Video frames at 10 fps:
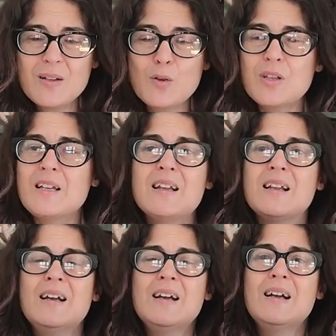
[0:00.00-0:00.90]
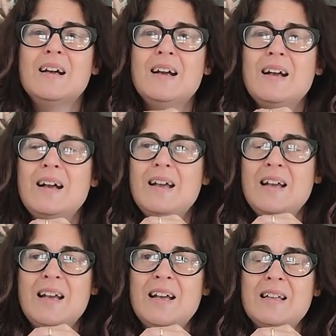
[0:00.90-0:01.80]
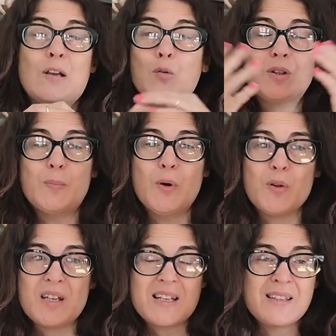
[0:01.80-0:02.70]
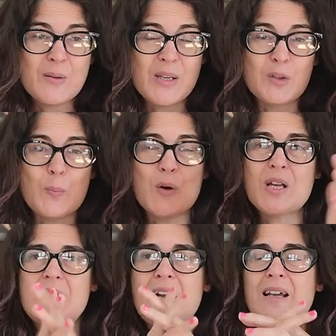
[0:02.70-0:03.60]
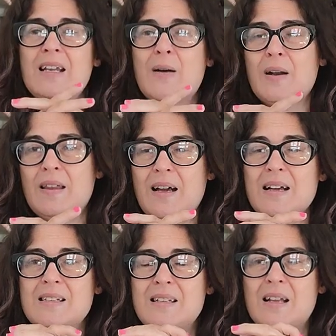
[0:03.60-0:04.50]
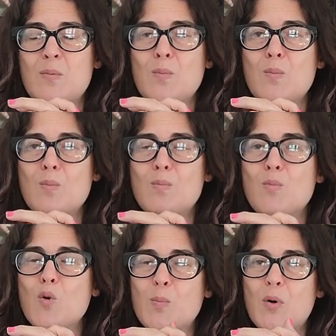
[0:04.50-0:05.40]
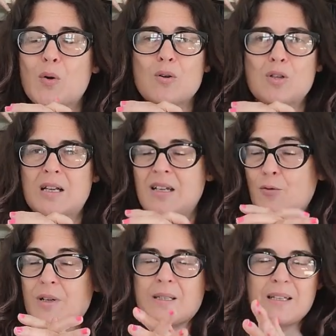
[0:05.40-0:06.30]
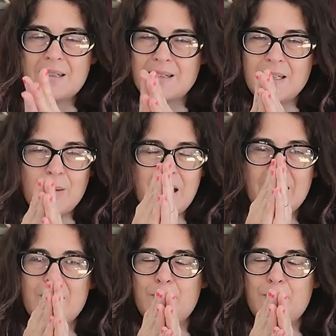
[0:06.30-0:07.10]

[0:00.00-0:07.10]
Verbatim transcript: no tener eh, ningún tipo de sentimiento por ella y la verdad ser muy poco, o sea, ser un insensible